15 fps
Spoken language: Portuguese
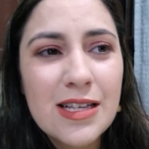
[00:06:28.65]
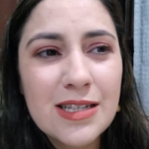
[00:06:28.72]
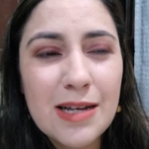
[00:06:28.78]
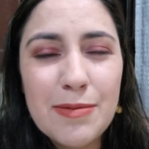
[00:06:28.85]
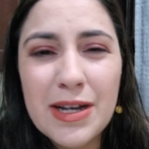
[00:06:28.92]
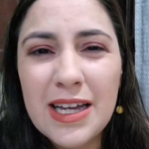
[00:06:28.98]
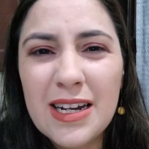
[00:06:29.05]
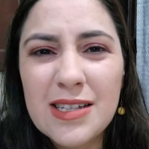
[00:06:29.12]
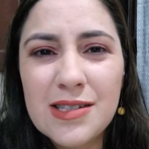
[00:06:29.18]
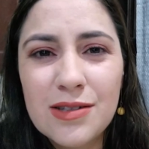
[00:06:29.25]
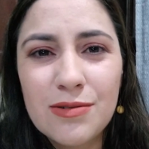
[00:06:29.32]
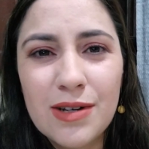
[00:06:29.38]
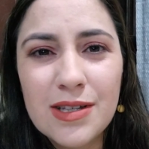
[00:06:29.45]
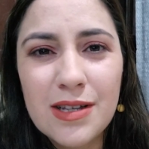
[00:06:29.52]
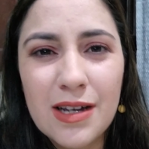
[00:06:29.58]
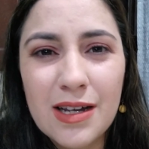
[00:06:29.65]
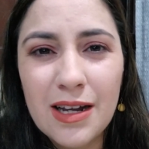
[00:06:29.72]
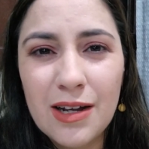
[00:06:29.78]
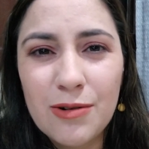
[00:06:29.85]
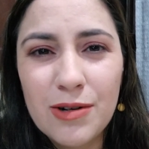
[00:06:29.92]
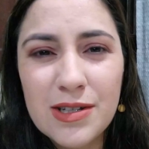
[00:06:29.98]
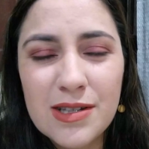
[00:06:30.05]
Sabe aquela,
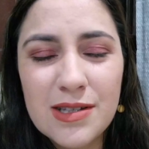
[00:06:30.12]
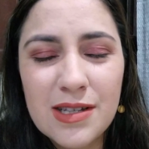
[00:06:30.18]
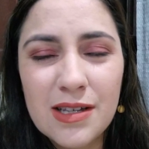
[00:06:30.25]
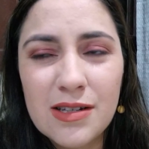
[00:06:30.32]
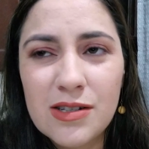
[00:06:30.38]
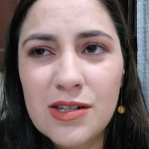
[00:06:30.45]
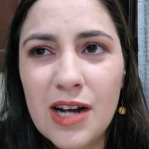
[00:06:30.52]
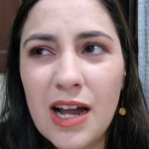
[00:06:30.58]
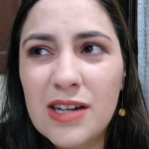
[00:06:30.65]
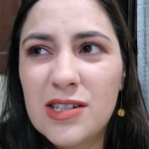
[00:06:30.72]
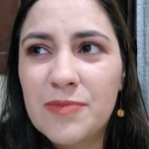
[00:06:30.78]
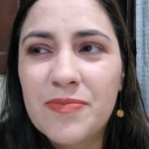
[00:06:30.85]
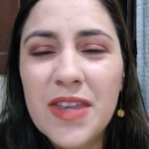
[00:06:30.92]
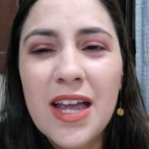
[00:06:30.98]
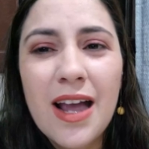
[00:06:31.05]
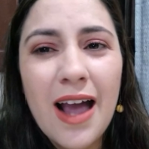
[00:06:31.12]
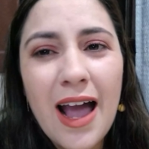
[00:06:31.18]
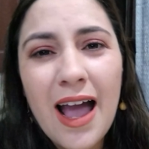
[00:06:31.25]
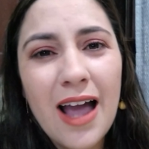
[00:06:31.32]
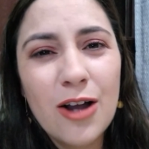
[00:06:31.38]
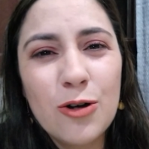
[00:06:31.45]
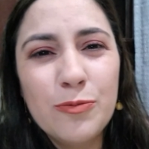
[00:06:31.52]
aquela coisa assim que a gente acha,
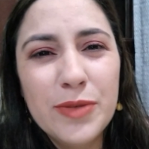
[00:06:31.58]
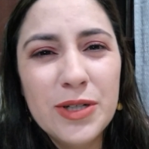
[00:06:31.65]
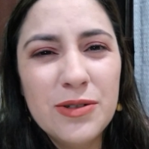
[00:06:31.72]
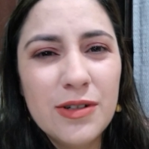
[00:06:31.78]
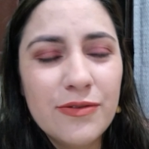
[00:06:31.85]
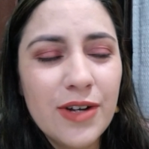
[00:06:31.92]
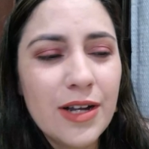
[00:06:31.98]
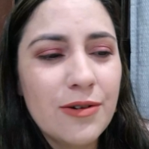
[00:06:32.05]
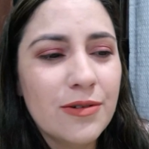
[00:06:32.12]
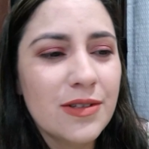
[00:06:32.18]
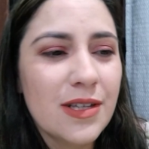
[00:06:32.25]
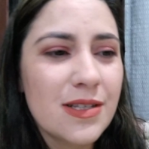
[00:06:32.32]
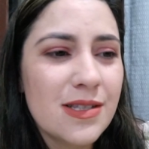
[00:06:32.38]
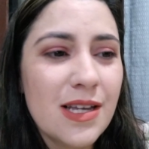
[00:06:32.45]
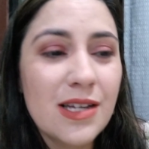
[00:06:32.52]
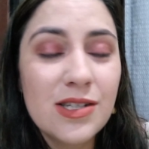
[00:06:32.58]
ah, comigo não vai acontecer?